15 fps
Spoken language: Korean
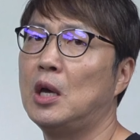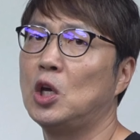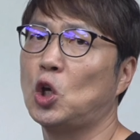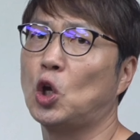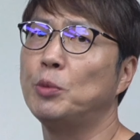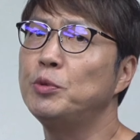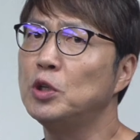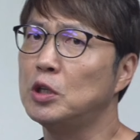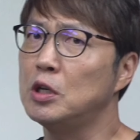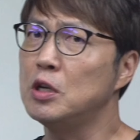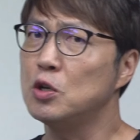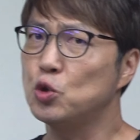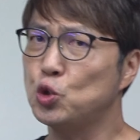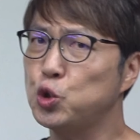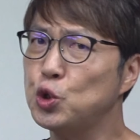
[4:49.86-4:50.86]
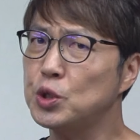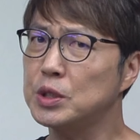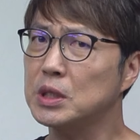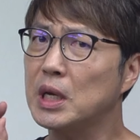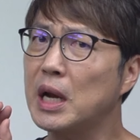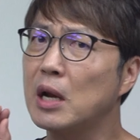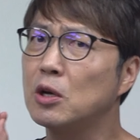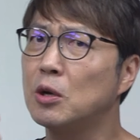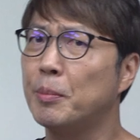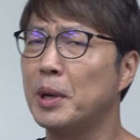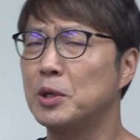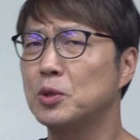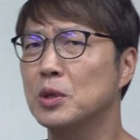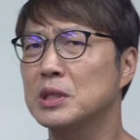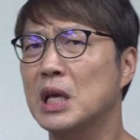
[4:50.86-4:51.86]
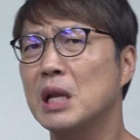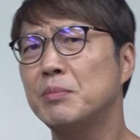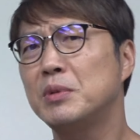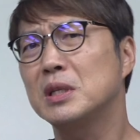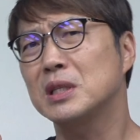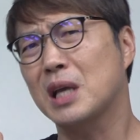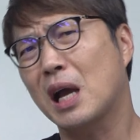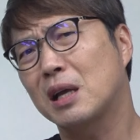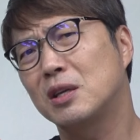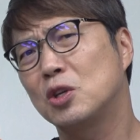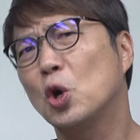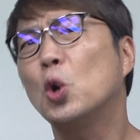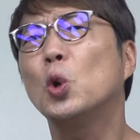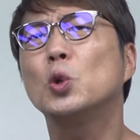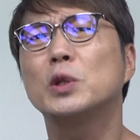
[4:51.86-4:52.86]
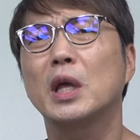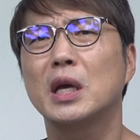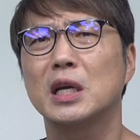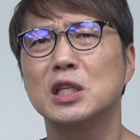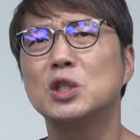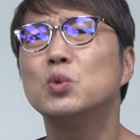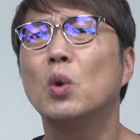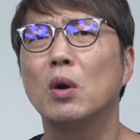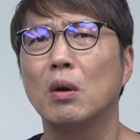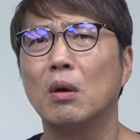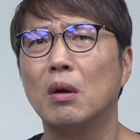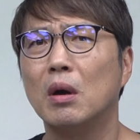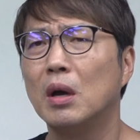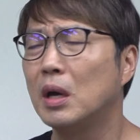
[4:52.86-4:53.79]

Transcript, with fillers: 여러분들 숫자라는 건 말이죠. 사람들이 싹 현혹되기가 쉬워요.